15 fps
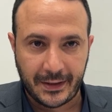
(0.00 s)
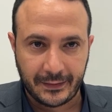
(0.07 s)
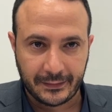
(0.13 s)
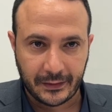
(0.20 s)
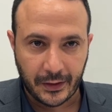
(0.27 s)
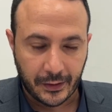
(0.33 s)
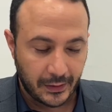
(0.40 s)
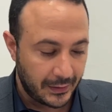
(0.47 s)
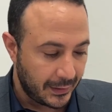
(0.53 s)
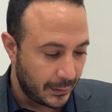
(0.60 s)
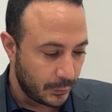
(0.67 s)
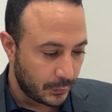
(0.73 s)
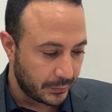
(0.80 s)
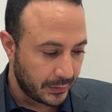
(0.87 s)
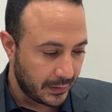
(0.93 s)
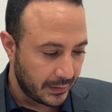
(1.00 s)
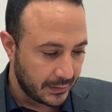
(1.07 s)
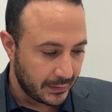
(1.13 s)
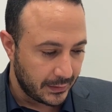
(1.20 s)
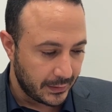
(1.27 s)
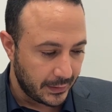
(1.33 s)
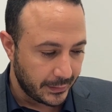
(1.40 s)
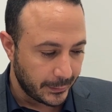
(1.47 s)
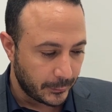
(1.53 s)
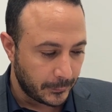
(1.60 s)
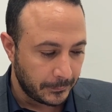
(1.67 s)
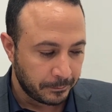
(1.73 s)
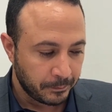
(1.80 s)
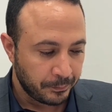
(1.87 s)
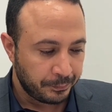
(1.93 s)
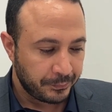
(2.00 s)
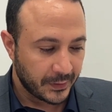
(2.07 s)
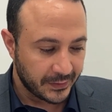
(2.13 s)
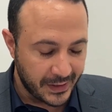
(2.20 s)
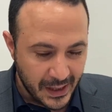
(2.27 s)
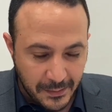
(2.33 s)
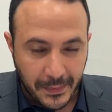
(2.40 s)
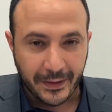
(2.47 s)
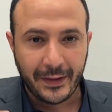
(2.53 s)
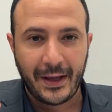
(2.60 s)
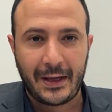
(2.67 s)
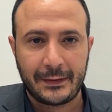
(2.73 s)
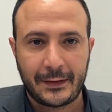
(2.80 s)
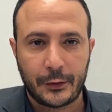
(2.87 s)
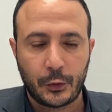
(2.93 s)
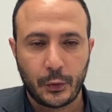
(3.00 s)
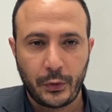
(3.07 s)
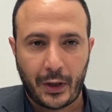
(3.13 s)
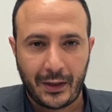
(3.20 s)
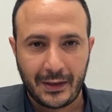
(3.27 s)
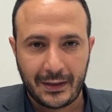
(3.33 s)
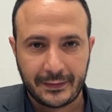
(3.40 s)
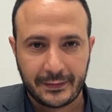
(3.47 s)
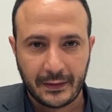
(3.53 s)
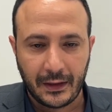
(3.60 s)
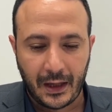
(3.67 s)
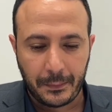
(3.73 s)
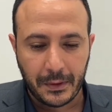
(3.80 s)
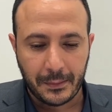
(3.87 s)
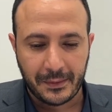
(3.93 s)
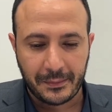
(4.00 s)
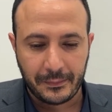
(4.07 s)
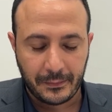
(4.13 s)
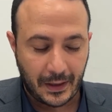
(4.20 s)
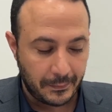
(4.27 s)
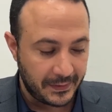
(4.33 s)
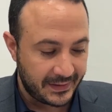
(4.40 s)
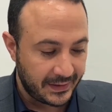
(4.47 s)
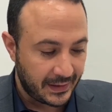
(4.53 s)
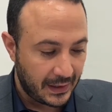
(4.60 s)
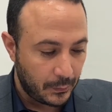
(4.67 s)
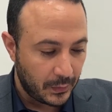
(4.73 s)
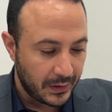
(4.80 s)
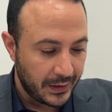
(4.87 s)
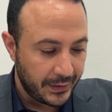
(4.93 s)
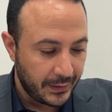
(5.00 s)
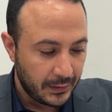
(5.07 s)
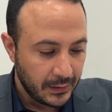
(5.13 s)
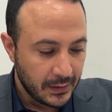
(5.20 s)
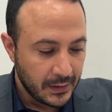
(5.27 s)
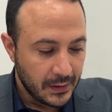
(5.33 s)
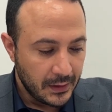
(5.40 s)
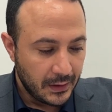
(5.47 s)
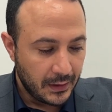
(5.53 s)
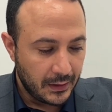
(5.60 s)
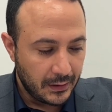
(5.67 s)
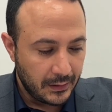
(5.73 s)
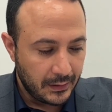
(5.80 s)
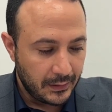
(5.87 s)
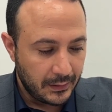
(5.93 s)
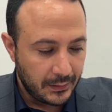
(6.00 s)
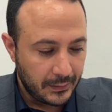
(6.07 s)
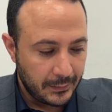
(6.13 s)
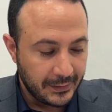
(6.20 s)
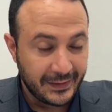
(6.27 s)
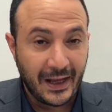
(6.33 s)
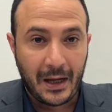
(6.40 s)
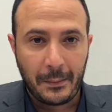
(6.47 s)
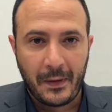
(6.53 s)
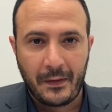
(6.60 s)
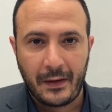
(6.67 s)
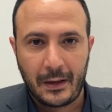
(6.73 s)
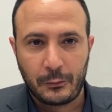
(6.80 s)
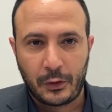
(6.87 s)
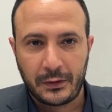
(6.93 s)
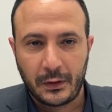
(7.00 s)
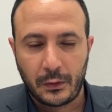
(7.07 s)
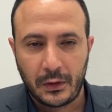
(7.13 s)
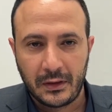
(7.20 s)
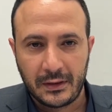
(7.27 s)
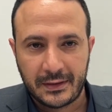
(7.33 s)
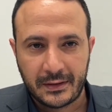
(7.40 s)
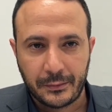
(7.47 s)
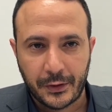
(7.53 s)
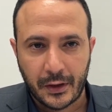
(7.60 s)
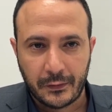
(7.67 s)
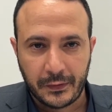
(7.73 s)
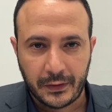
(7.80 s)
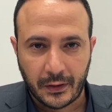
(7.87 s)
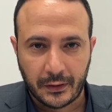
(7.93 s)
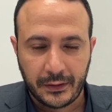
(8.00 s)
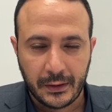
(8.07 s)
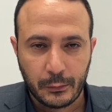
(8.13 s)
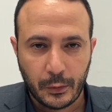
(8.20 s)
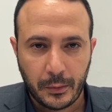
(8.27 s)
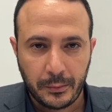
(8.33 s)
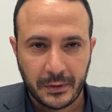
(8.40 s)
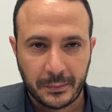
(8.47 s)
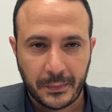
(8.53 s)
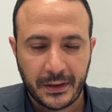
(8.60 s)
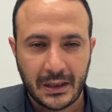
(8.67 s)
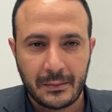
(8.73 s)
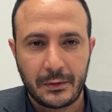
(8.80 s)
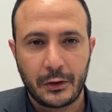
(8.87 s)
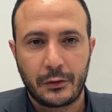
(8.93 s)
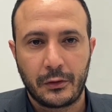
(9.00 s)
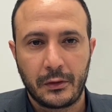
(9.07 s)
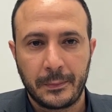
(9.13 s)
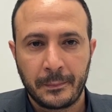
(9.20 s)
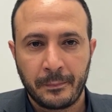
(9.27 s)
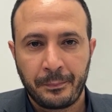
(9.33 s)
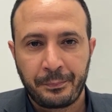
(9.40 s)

رح نتطرق لهم اليوم دائما لحتى تكونوا على اطلاع بما عم بيصير حوالينا آه، لدعم هذا المحتوى للاستمرار في تقديمه بنتمنى منكم